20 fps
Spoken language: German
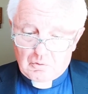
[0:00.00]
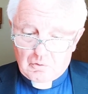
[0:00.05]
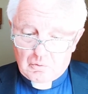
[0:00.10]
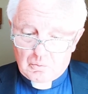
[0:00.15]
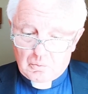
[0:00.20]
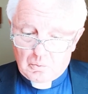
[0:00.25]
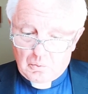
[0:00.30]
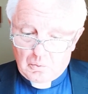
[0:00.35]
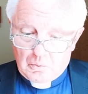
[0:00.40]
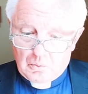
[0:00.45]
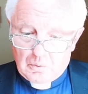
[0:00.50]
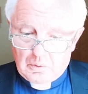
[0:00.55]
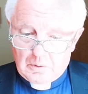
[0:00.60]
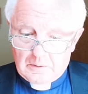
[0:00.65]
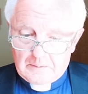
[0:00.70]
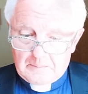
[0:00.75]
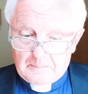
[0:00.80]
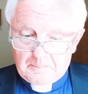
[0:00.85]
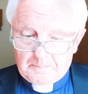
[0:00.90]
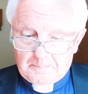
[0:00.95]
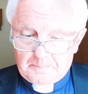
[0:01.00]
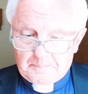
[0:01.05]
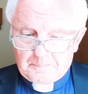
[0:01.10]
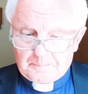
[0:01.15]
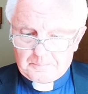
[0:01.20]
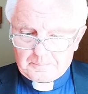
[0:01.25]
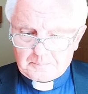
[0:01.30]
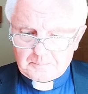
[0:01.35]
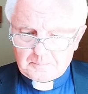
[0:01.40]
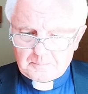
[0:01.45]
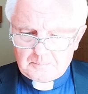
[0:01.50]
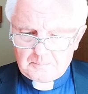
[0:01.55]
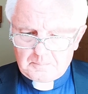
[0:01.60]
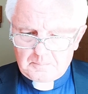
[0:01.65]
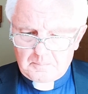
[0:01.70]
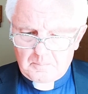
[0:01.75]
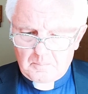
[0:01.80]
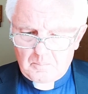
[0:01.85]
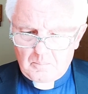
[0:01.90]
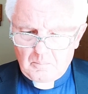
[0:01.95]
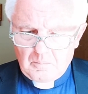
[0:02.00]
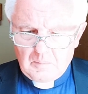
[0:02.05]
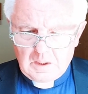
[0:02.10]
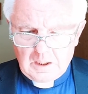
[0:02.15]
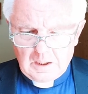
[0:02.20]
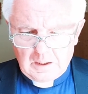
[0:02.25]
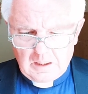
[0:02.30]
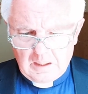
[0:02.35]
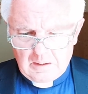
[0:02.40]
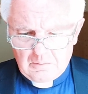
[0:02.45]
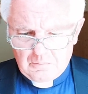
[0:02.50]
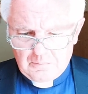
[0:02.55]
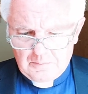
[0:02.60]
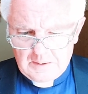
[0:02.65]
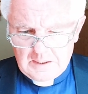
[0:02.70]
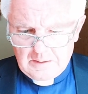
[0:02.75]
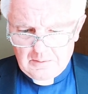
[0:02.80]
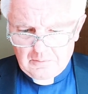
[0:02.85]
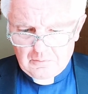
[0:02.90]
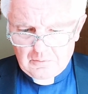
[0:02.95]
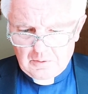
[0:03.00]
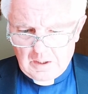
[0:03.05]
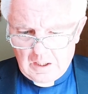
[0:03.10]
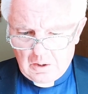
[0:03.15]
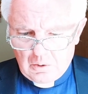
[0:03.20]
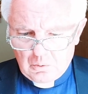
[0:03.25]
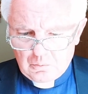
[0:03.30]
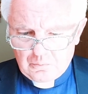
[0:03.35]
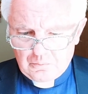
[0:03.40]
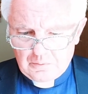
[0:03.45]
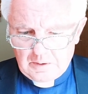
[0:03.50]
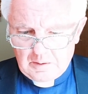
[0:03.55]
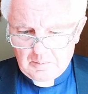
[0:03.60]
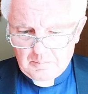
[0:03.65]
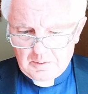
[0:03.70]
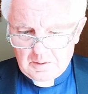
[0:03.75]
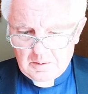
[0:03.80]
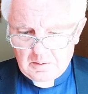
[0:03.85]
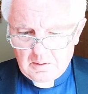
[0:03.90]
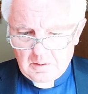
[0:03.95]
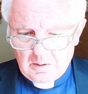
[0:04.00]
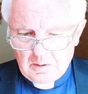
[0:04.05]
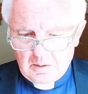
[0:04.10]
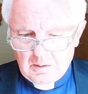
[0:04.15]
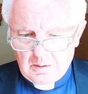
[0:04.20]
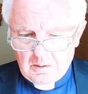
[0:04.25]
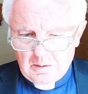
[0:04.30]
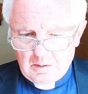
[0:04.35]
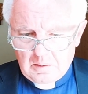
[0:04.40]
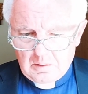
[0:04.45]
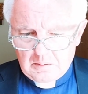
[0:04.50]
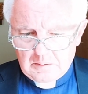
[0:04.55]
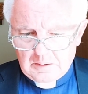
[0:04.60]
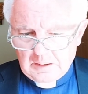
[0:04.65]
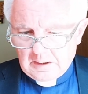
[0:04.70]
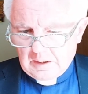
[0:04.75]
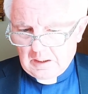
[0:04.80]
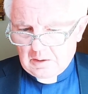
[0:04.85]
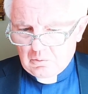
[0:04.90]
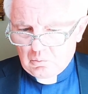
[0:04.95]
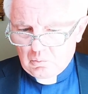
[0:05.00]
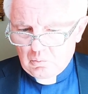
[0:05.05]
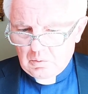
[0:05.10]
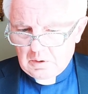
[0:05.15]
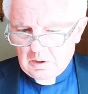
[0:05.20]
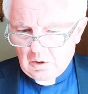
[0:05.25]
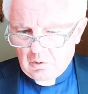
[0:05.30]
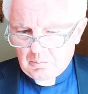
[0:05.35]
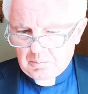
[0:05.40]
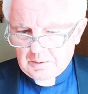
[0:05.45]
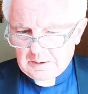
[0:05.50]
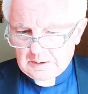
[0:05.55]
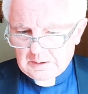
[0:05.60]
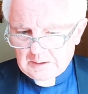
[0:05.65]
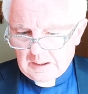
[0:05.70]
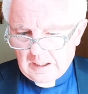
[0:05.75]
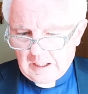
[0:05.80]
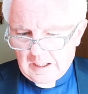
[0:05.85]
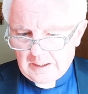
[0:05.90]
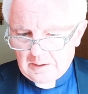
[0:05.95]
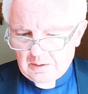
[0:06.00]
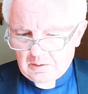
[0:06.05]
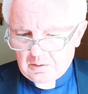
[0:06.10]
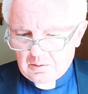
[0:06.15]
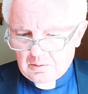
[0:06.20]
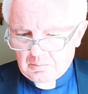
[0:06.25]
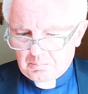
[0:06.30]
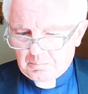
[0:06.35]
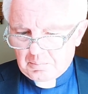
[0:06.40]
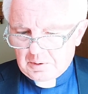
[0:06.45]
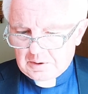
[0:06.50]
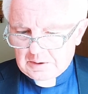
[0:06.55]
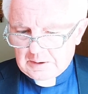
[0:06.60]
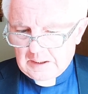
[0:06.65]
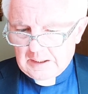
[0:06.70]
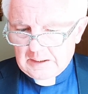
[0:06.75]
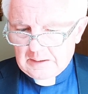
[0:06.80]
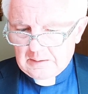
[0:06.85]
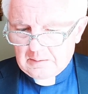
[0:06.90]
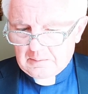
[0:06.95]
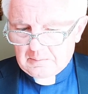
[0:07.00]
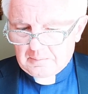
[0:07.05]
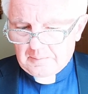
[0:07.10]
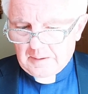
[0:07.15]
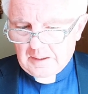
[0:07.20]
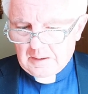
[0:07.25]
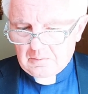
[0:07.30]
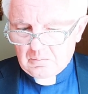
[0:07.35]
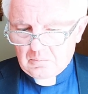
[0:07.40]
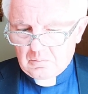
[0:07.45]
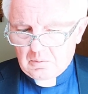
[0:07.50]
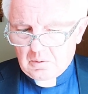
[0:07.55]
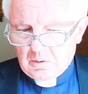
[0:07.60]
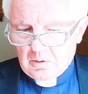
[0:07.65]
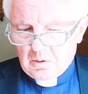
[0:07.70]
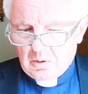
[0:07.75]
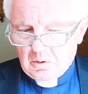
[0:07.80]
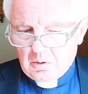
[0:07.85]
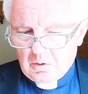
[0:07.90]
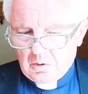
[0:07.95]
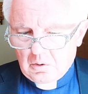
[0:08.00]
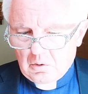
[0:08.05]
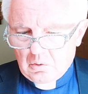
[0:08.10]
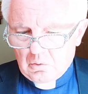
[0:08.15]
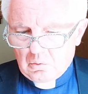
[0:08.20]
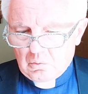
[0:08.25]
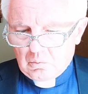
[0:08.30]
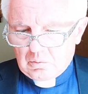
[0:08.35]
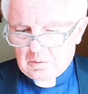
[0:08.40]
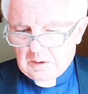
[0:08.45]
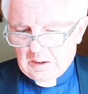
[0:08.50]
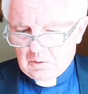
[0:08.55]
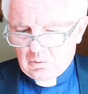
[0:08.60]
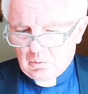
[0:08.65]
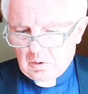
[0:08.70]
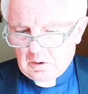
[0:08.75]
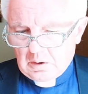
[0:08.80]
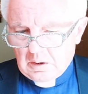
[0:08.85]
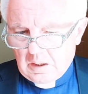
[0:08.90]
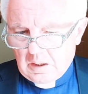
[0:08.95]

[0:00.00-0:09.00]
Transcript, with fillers: zu hören, der kann vieles aufnehmen, der kann unglaublich reich beschenkt werden und dadurch